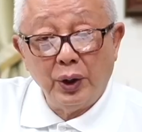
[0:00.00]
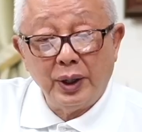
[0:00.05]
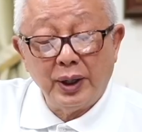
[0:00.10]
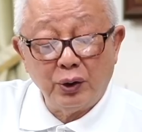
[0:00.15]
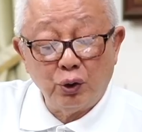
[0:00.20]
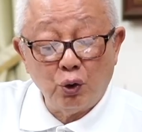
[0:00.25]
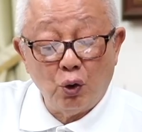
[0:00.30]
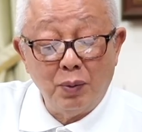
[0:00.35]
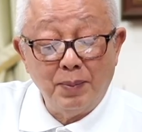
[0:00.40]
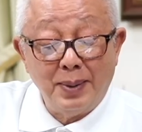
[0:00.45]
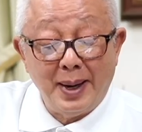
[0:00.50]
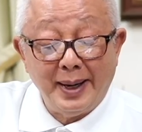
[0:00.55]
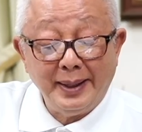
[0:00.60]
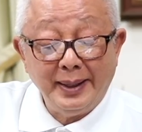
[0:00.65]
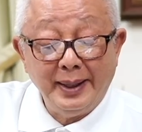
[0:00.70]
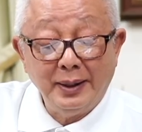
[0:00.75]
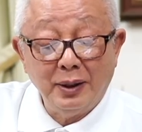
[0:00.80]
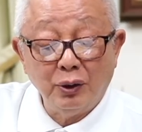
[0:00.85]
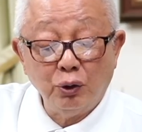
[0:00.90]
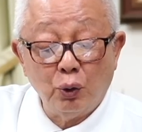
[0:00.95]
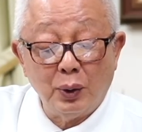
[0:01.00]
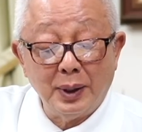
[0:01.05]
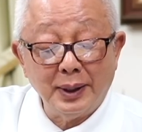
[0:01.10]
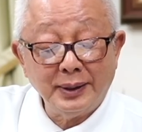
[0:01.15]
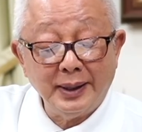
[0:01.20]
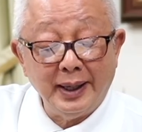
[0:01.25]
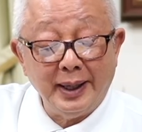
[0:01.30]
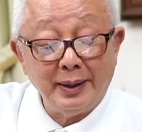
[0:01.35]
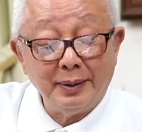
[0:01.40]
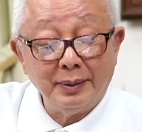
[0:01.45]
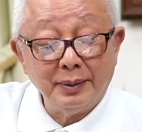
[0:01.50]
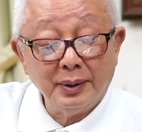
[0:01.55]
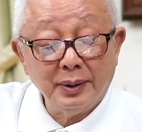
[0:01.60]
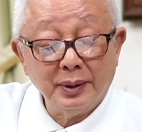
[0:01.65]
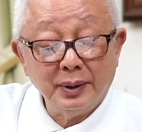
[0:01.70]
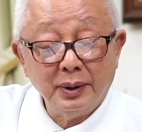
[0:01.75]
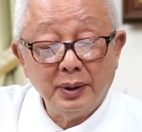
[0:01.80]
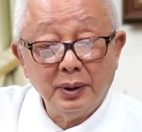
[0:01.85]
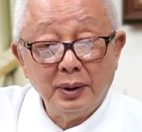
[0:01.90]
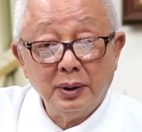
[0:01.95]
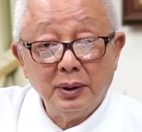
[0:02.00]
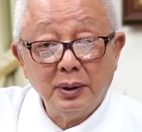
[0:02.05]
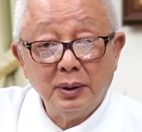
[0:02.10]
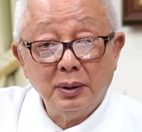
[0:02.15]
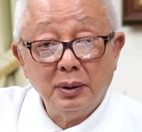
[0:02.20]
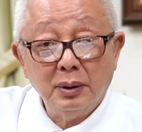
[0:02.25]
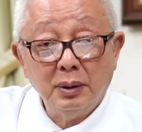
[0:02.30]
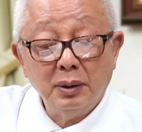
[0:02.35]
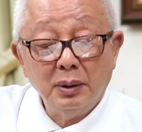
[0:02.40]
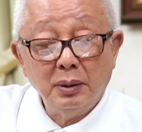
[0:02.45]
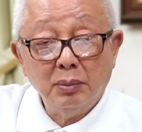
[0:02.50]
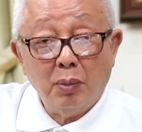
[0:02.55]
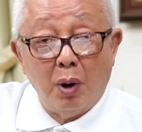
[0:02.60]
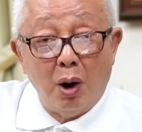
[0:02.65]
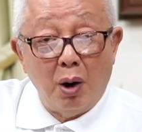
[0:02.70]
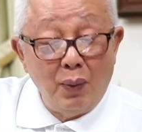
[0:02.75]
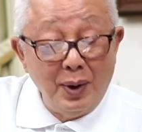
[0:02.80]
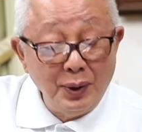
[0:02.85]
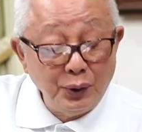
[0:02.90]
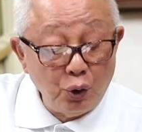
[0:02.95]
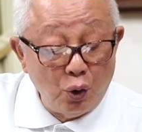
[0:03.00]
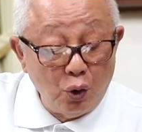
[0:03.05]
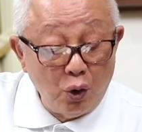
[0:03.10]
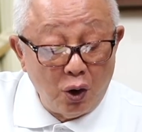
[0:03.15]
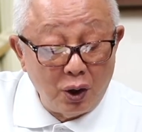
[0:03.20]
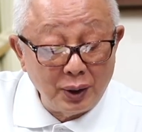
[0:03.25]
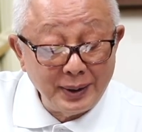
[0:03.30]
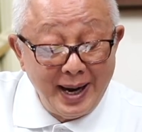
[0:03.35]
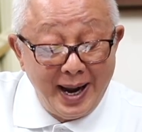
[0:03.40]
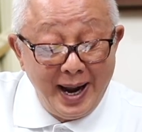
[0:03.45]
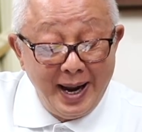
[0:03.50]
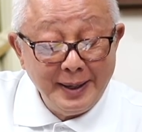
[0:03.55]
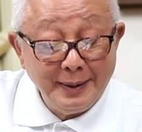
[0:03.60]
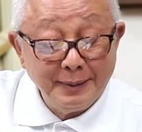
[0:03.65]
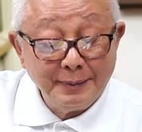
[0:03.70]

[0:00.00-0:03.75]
ยกระทรวงพาณิชย์กระทรวงเกษตรบอกว่าส่งออกได้